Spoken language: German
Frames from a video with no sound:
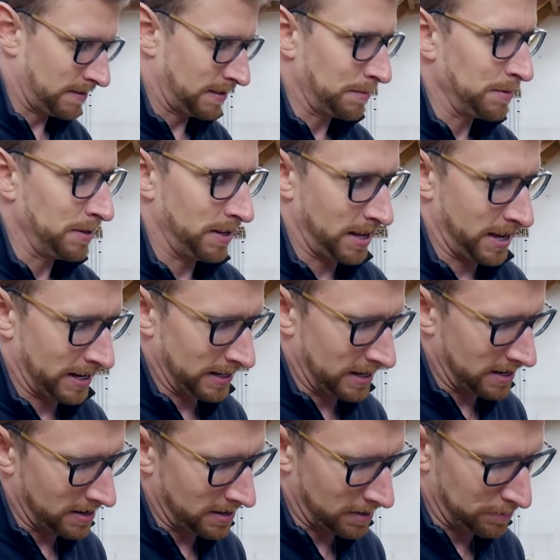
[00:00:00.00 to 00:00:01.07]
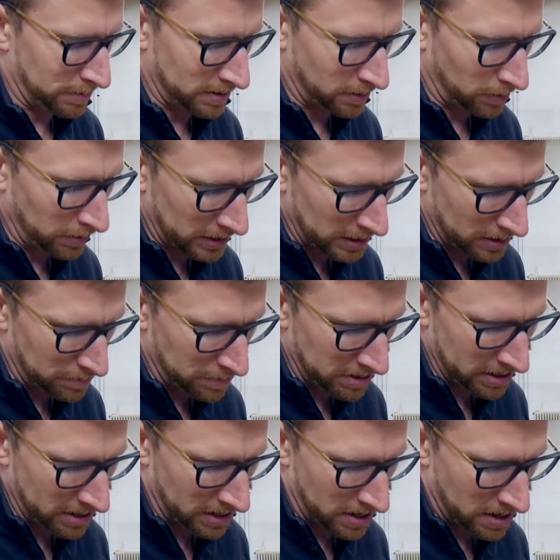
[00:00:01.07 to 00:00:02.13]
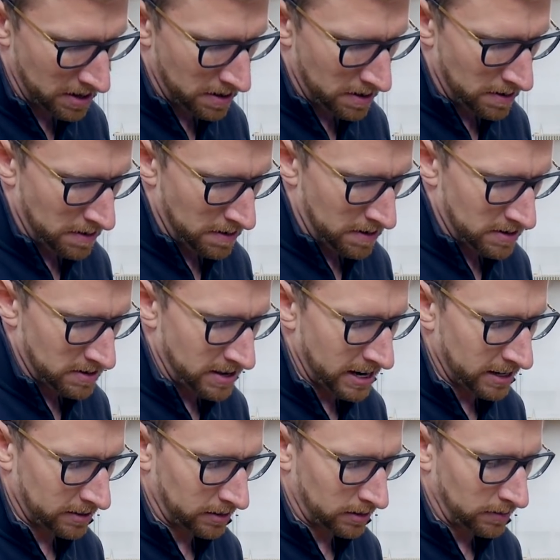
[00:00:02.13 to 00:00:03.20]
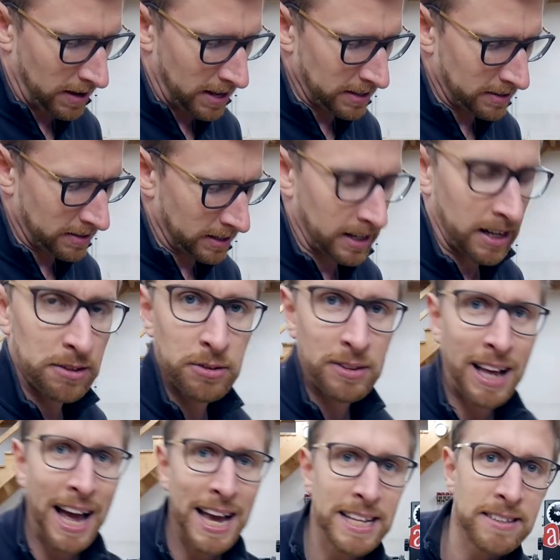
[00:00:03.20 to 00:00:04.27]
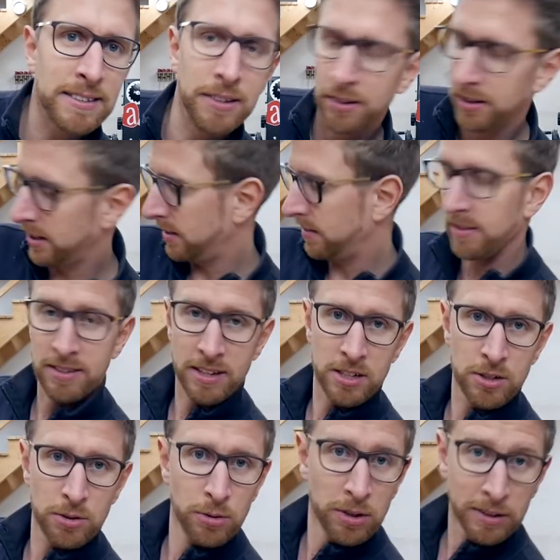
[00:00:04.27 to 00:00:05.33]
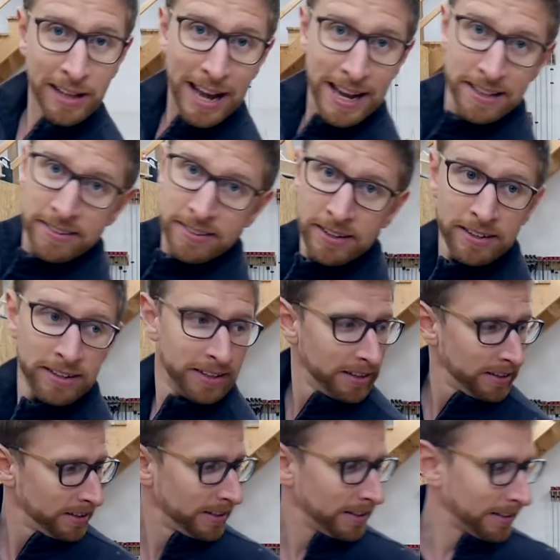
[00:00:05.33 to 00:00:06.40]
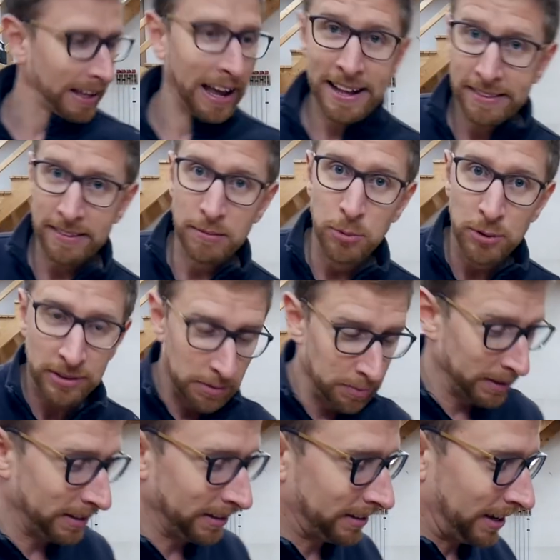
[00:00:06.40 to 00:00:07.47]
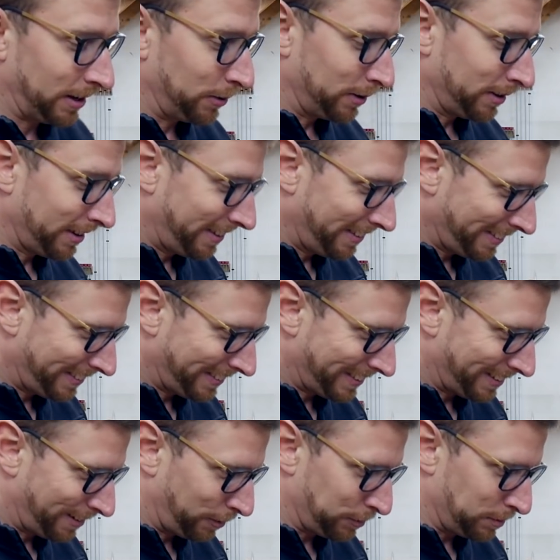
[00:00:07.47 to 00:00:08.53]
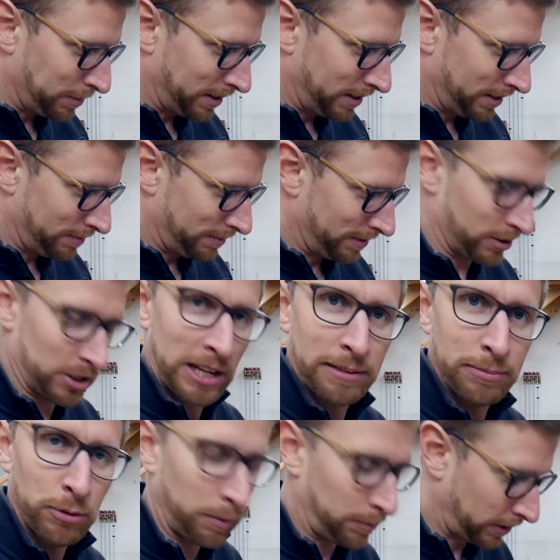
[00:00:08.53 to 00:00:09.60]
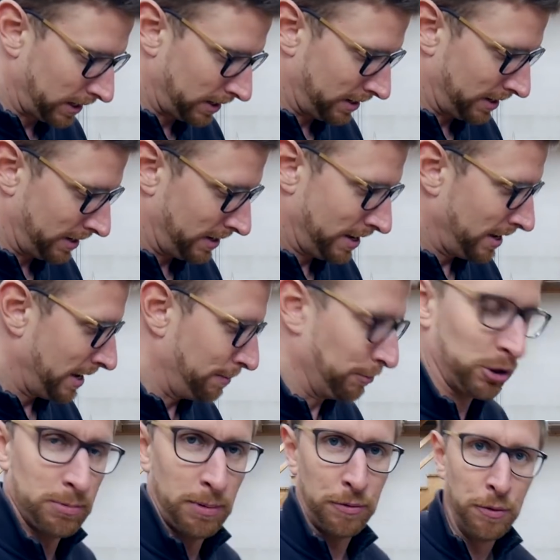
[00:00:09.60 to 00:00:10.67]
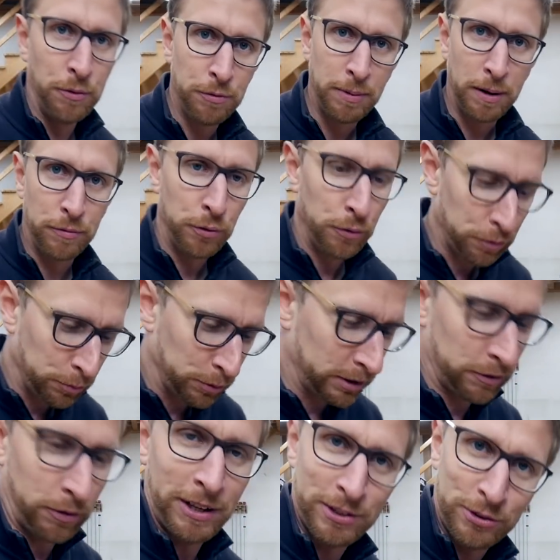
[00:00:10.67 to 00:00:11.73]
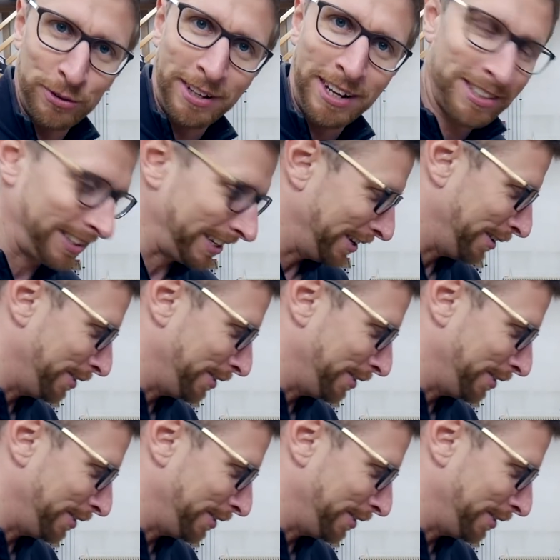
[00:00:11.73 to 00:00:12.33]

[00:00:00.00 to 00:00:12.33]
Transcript: Was haben wir denn da eigentlich? Das ist jetzt auch wirklich in Mitte. 26, also 13, oder? Was sagst du? 13? 13 müsste die Mitte sein, oder? Hoffe ich mal. Bin so schlecht im Kopf rechnen. Ey. Ich muss schon bei 5 mal 5 muss ich fast schon Taschenrechner